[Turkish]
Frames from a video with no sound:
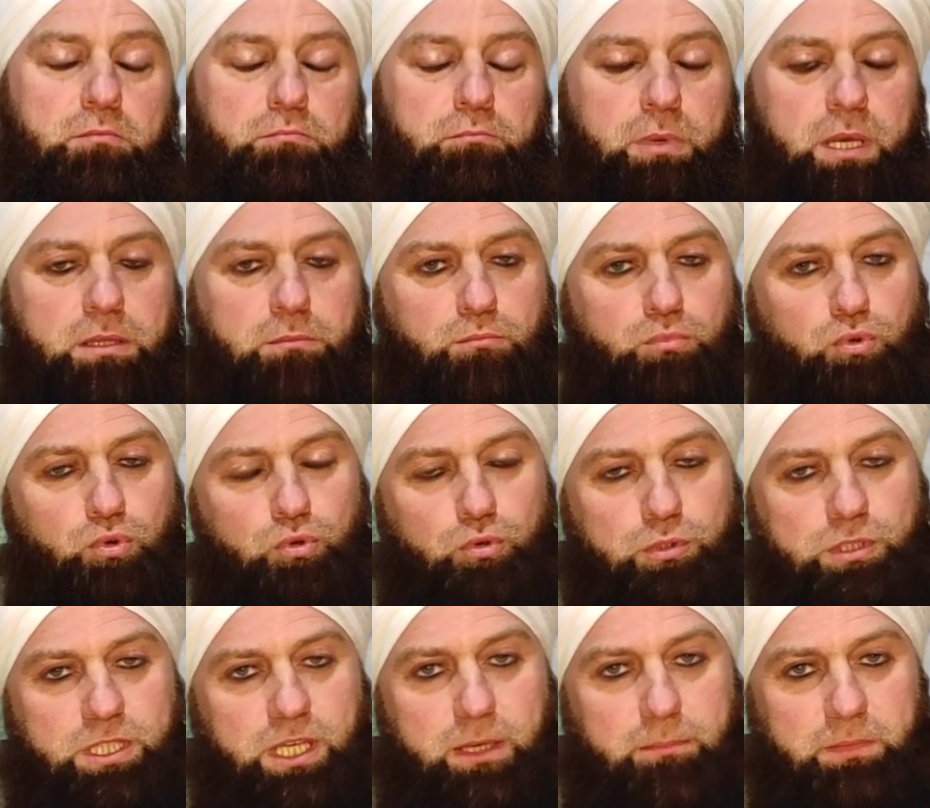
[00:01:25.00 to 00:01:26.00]
ben bu
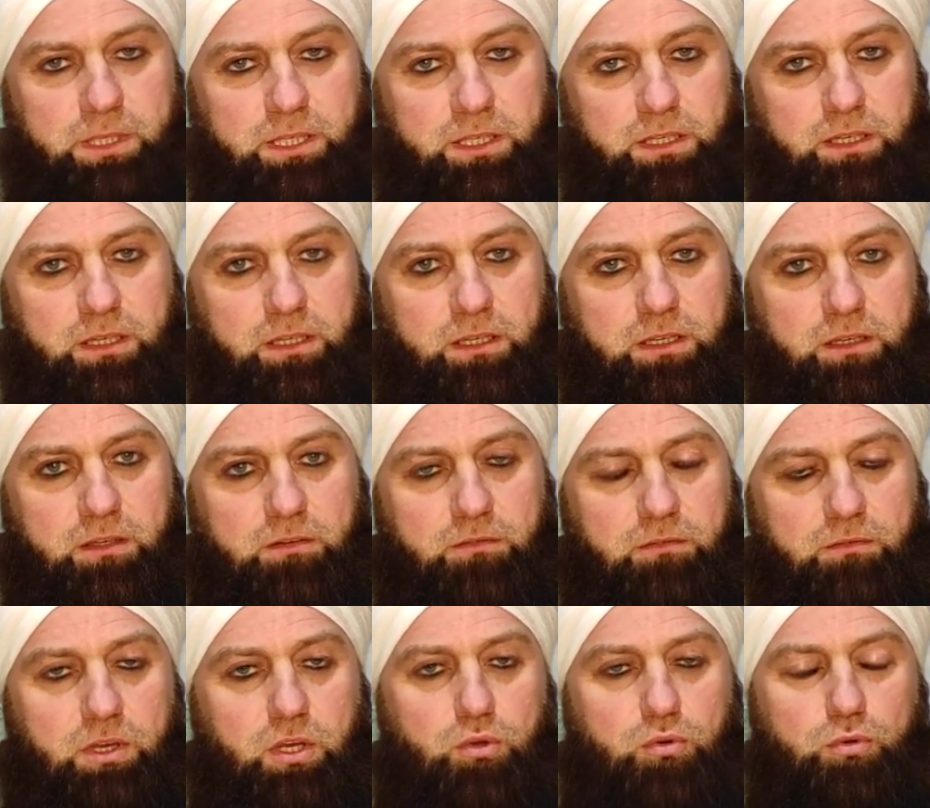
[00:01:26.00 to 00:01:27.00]
ülkemi
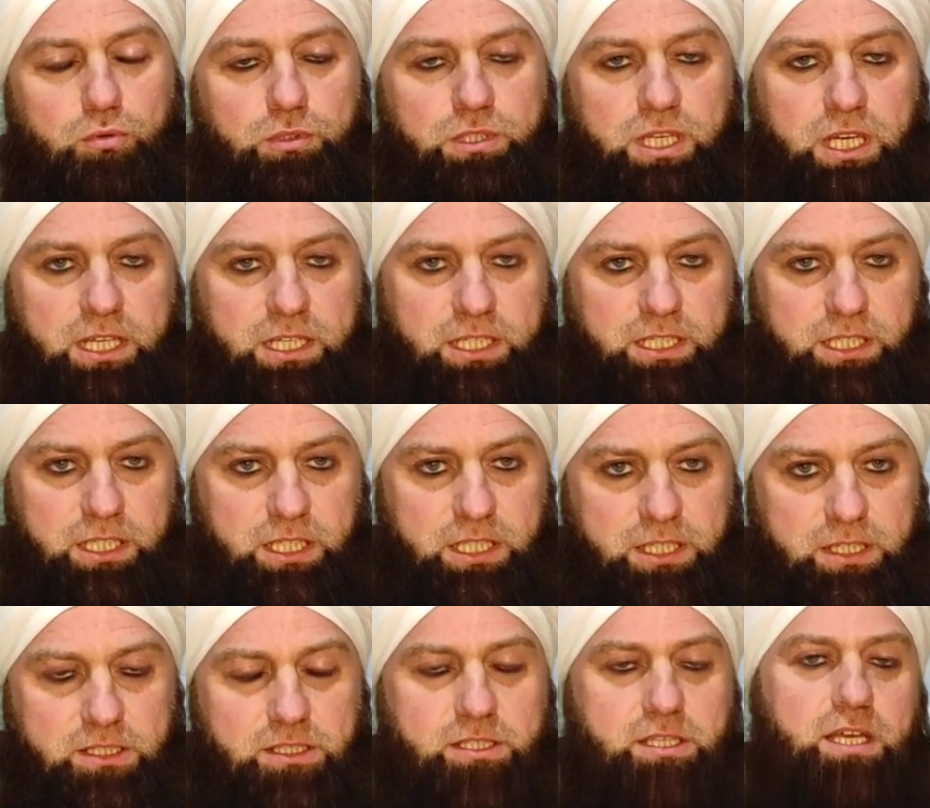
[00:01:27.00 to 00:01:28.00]
ve ülkenin
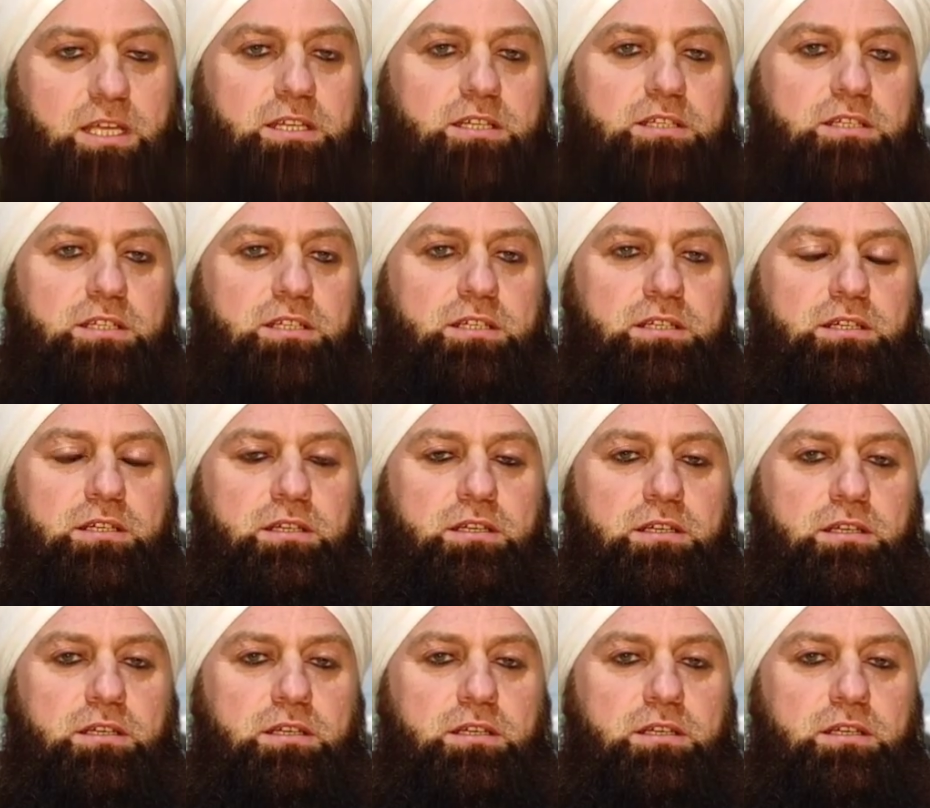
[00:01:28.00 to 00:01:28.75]
insanını